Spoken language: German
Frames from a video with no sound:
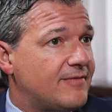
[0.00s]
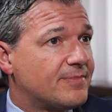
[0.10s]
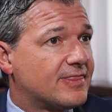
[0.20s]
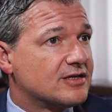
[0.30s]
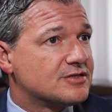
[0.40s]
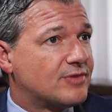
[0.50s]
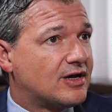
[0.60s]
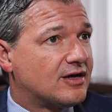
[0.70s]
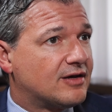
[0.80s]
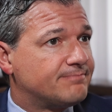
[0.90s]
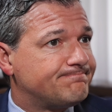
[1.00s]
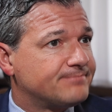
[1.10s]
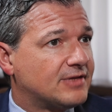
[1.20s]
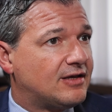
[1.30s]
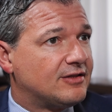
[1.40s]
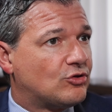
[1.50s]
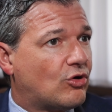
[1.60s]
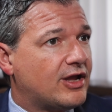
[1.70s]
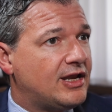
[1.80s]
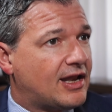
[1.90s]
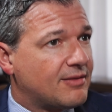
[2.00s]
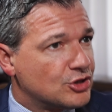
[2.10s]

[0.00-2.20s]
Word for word: dass man da in einem